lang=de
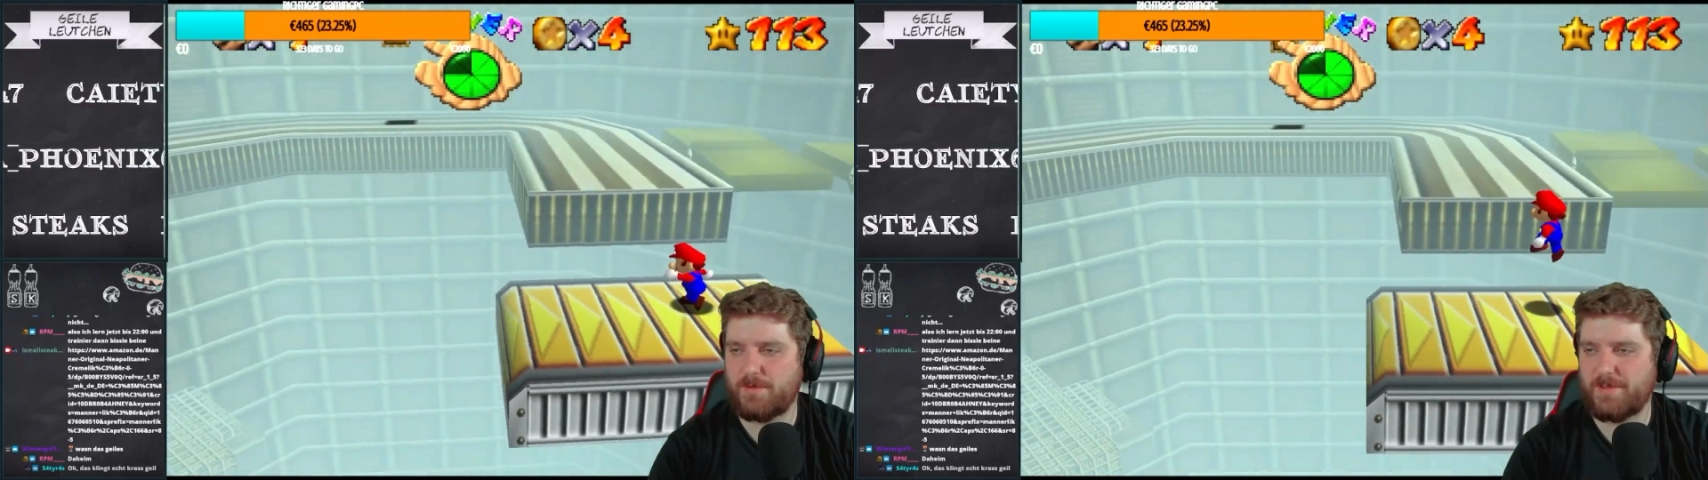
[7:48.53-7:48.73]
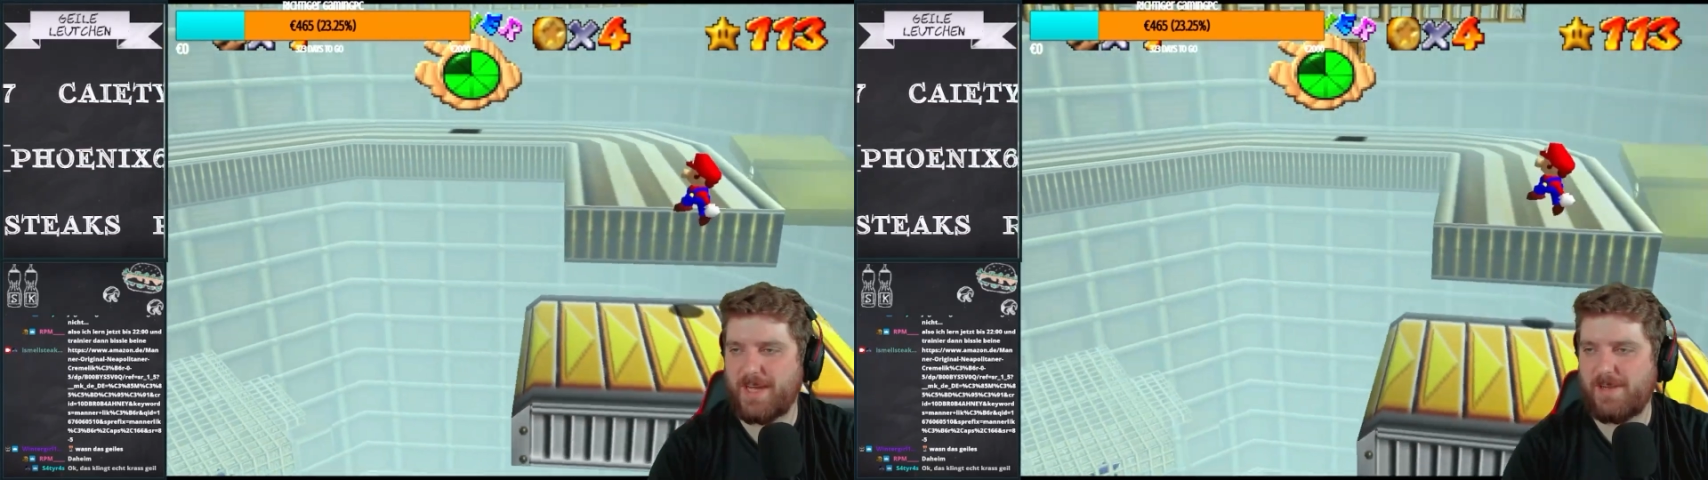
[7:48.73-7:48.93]

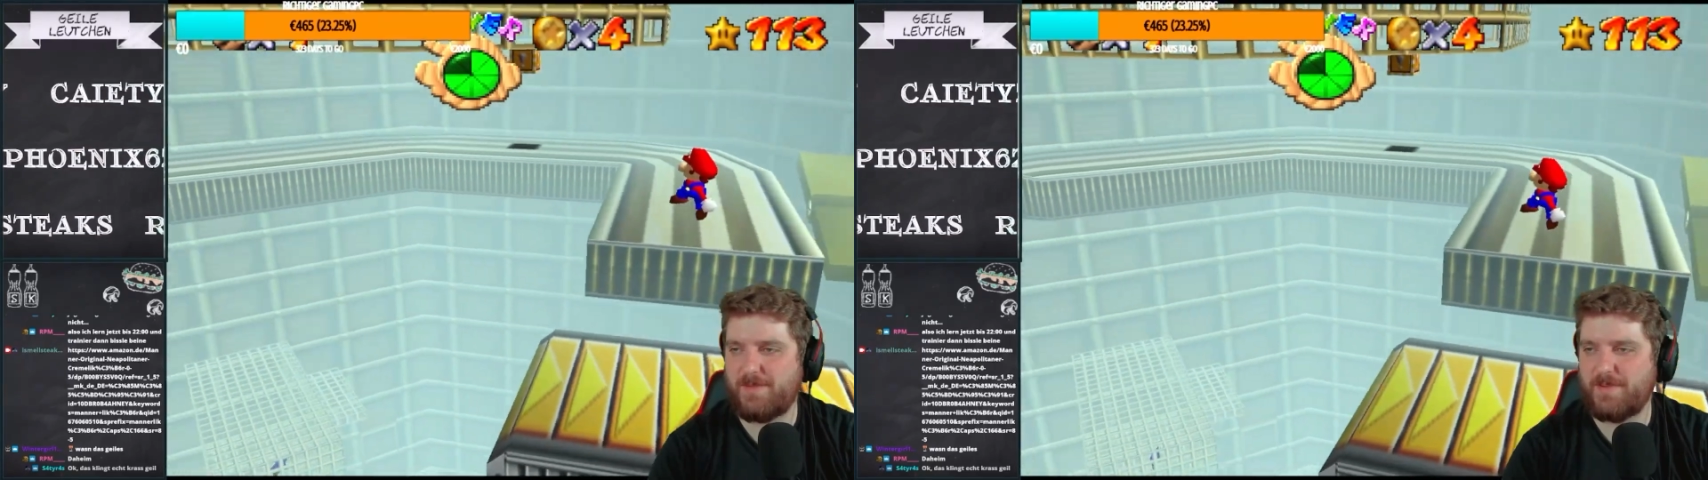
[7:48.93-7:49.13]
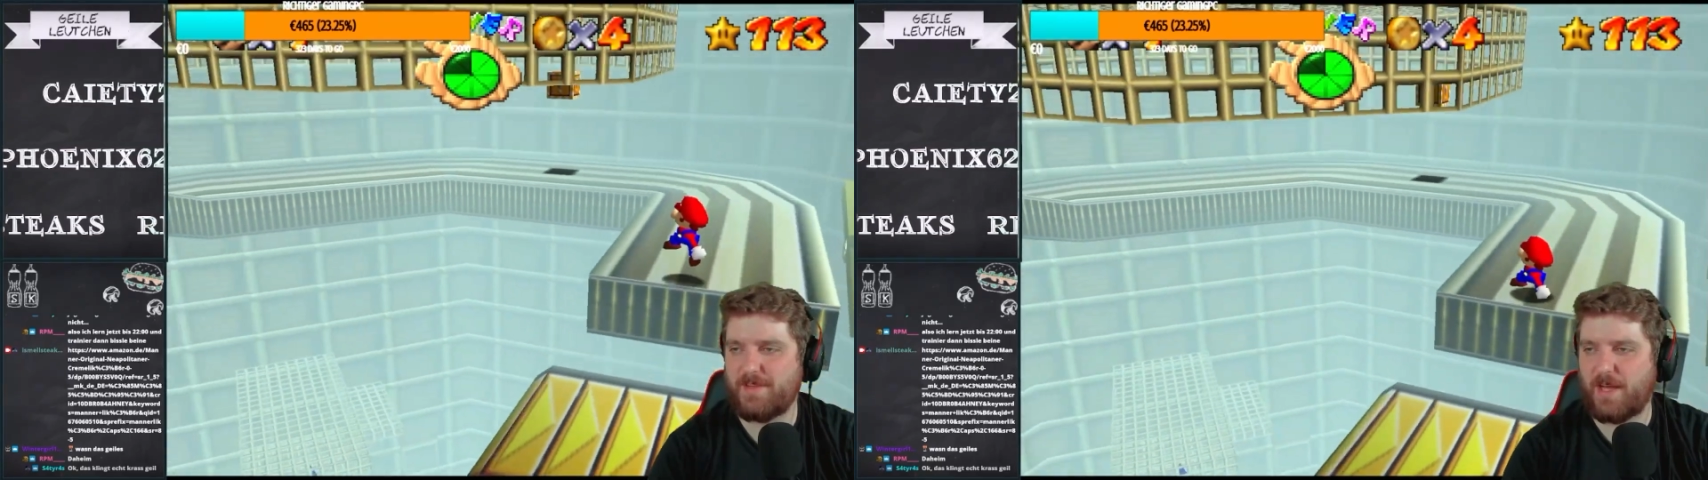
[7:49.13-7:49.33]
geil,
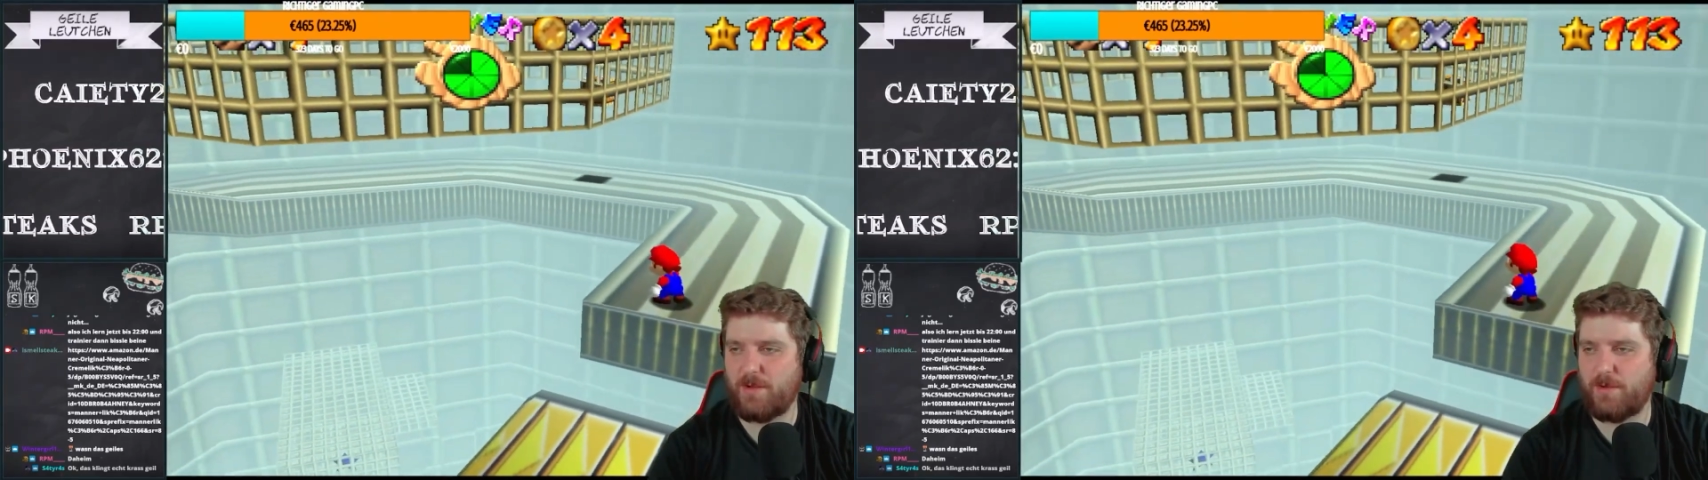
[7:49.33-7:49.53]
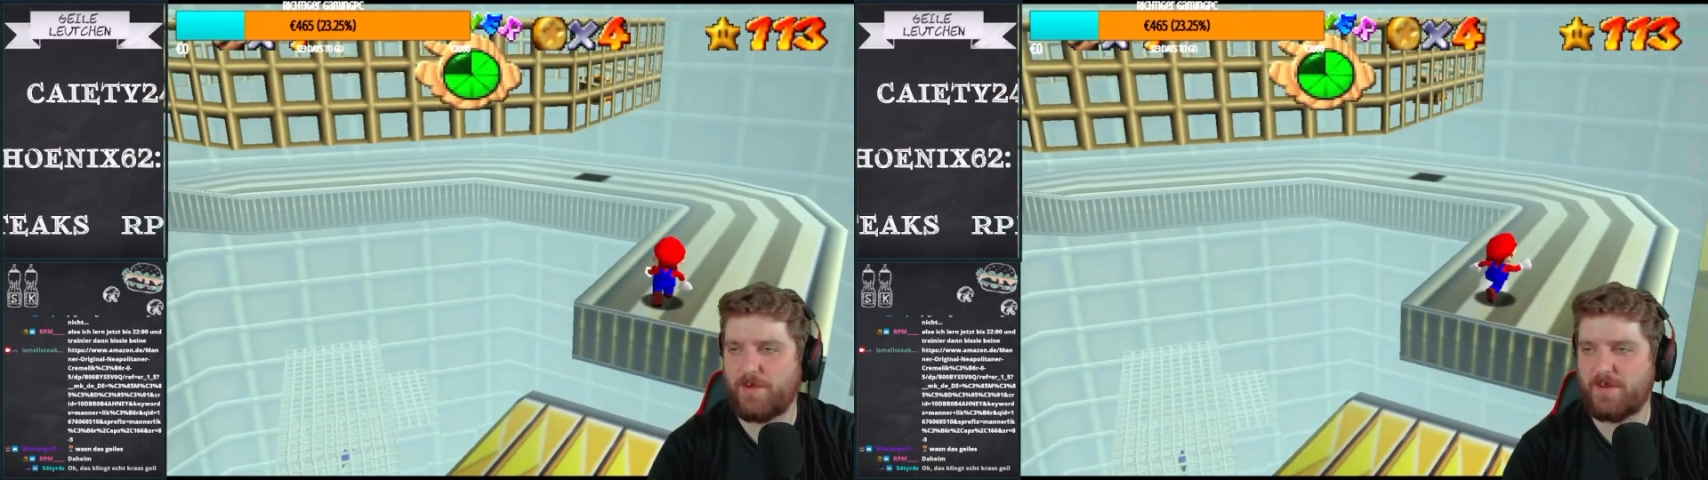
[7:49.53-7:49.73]
wie es sich
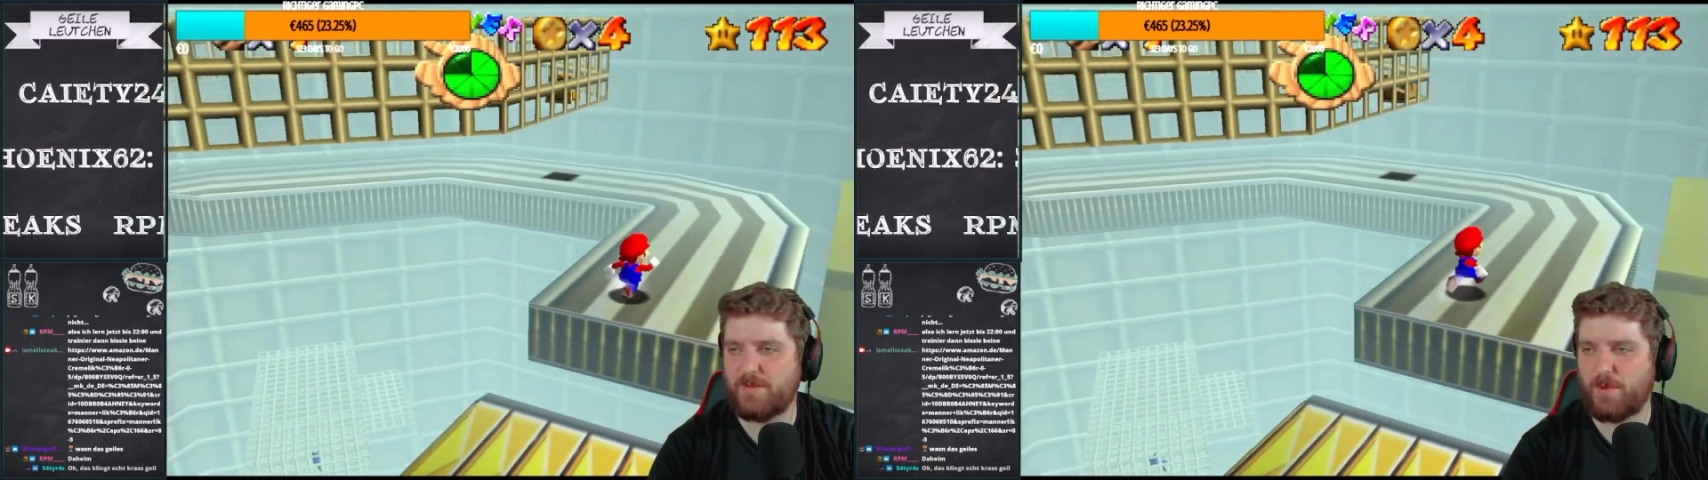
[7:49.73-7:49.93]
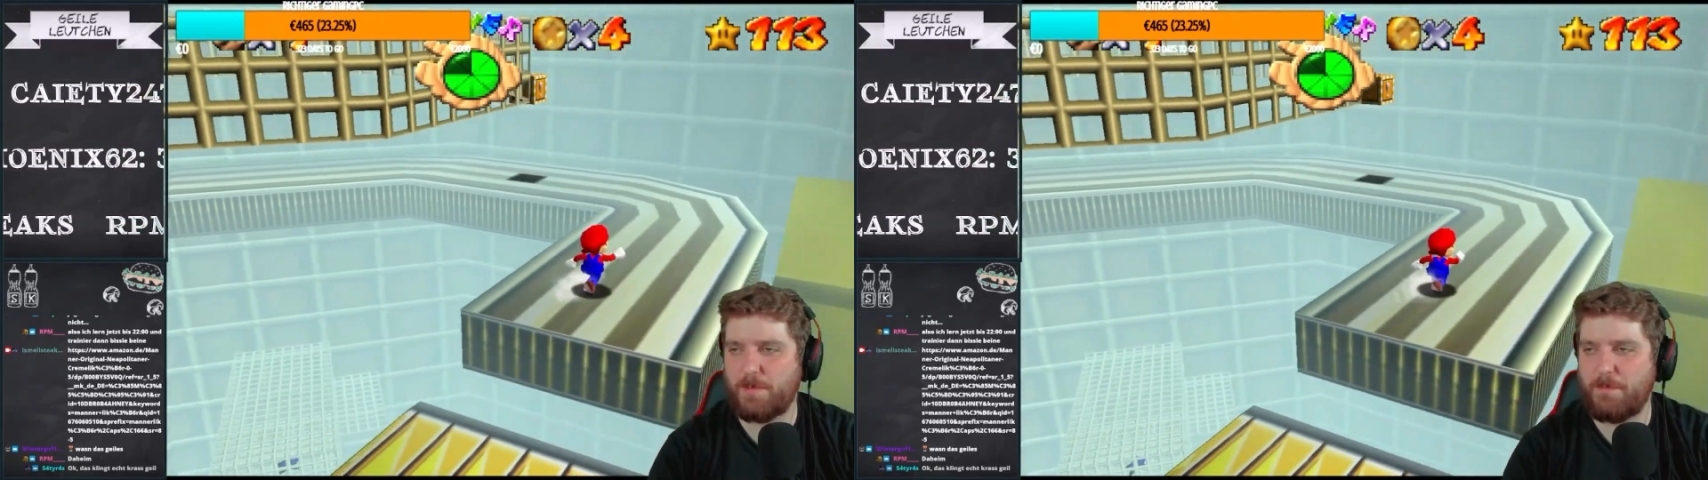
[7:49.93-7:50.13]
anhört, weil das Wort